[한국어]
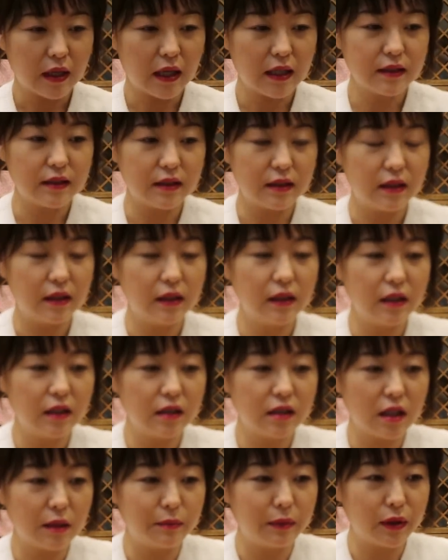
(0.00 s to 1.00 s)
까지
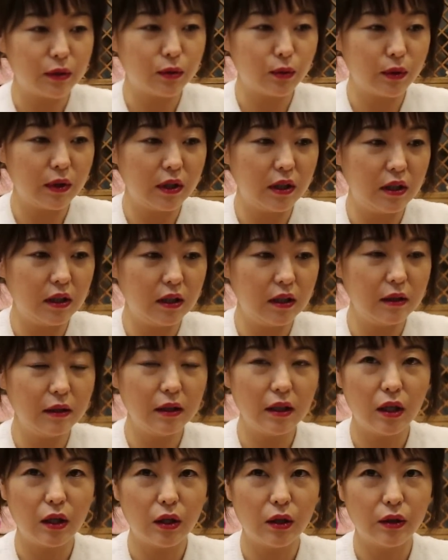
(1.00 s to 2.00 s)
1차
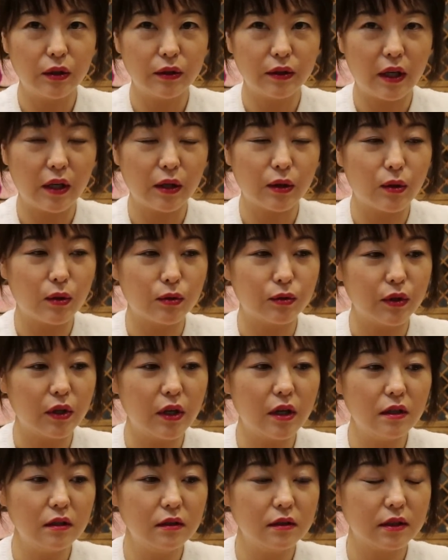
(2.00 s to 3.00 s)
배송이 어, 될
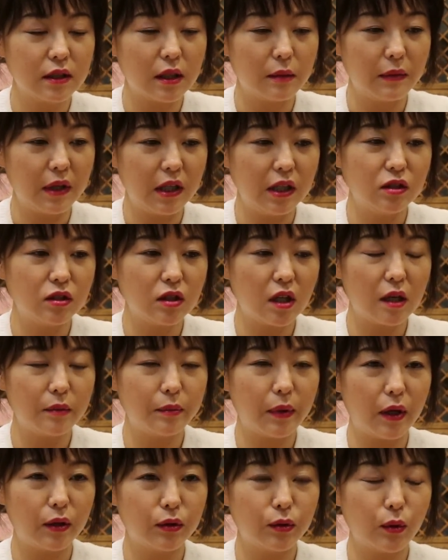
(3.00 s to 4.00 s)
거고요. 그 다음에
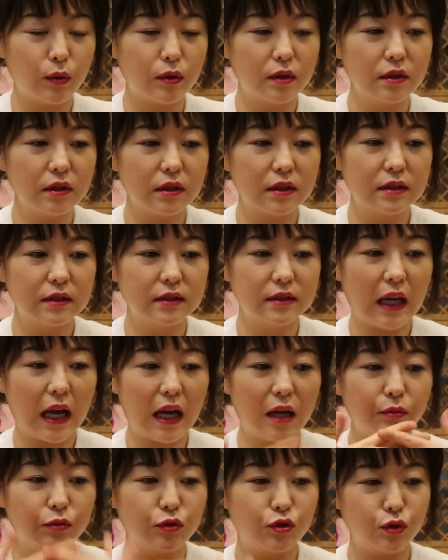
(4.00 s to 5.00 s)
2차 배송은 그
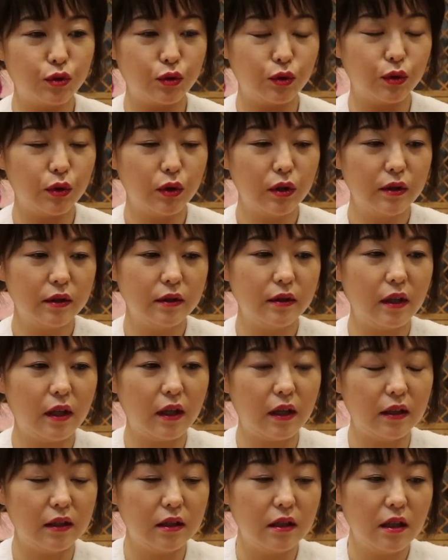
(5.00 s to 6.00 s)
다음 주.
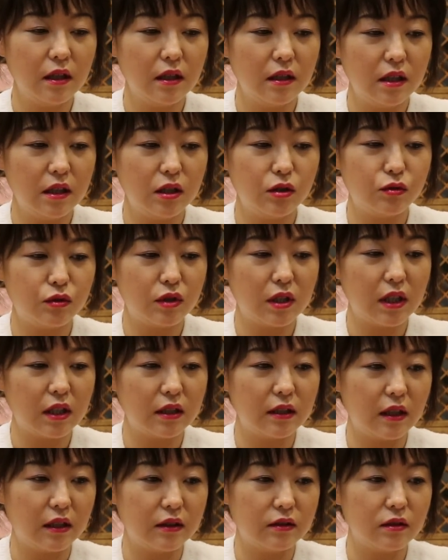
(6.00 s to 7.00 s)
네. 2주
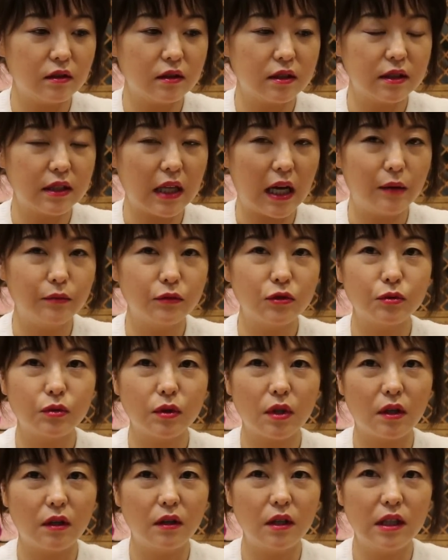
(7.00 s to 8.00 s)
뒤가 되겠죠. 그 다음
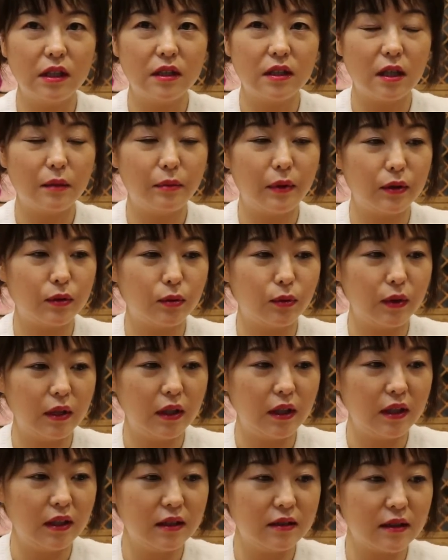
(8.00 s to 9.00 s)
주부터 2차
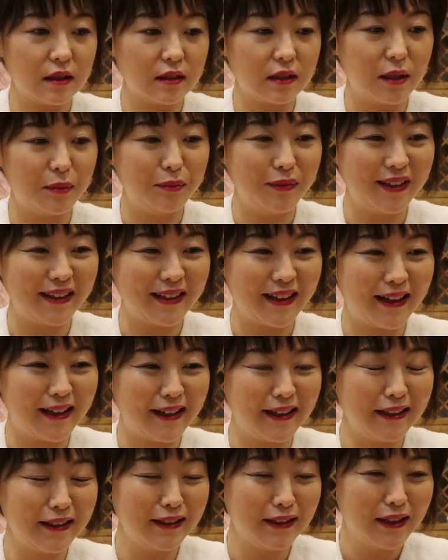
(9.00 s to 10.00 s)
배송이
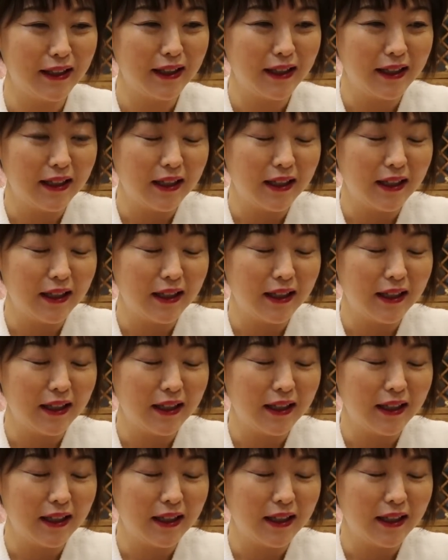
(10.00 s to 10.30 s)
시작됩니다.